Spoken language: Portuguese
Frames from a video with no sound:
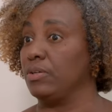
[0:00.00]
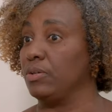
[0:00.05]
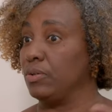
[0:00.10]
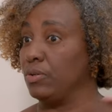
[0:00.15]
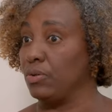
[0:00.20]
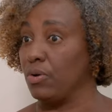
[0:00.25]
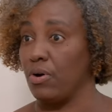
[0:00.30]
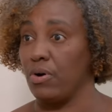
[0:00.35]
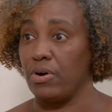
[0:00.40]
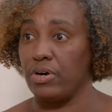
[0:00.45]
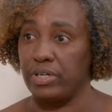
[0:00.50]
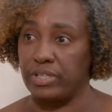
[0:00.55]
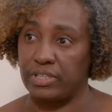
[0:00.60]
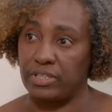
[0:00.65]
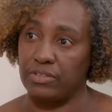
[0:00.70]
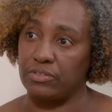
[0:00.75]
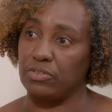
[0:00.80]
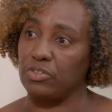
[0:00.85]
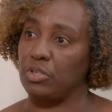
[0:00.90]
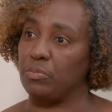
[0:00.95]
em
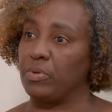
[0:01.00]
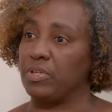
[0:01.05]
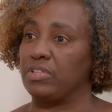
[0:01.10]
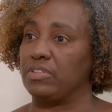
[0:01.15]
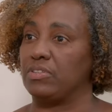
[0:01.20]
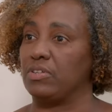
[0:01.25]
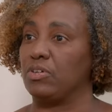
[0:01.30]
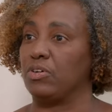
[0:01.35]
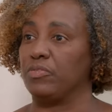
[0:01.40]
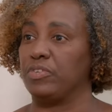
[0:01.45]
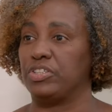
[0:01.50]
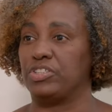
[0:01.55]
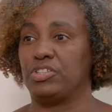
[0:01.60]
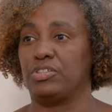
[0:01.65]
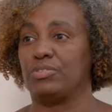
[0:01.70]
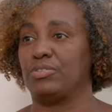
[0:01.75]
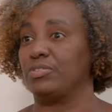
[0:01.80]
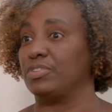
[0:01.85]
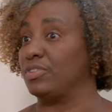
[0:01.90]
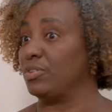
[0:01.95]
hortas ou que podem ser
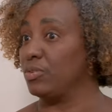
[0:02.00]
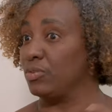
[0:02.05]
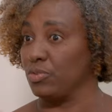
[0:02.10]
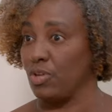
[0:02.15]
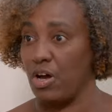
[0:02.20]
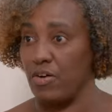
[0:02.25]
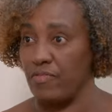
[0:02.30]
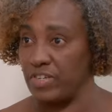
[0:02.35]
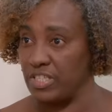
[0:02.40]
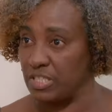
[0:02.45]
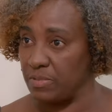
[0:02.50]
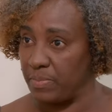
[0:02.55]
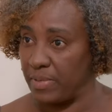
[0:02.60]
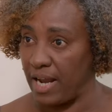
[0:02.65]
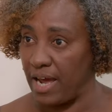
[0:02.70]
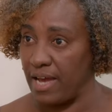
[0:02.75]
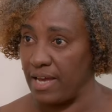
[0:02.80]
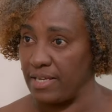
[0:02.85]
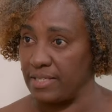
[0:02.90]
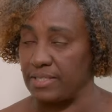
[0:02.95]
convertidos em novas
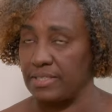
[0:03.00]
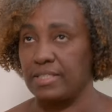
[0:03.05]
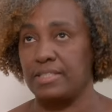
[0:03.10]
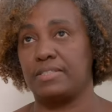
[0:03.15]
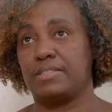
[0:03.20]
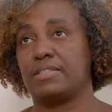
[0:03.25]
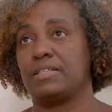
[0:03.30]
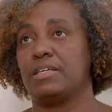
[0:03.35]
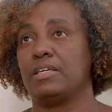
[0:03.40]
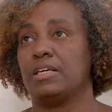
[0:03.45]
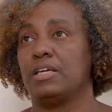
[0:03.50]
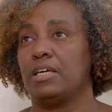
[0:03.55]
praças,